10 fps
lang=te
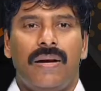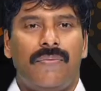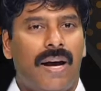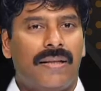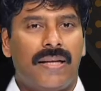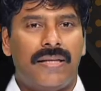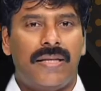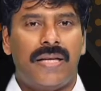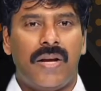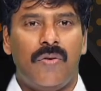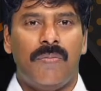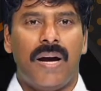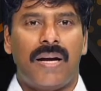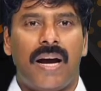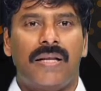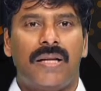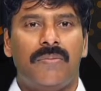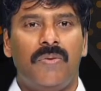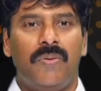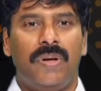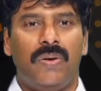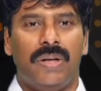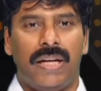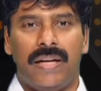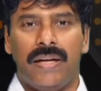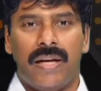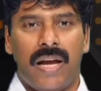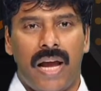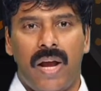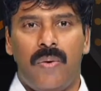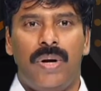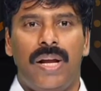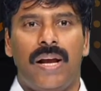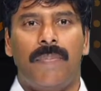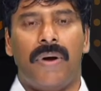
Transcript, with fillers: ఫాదర్ చిట్టి ఉమా కార్తిక్ మూవీలోని హే హుడియా పాట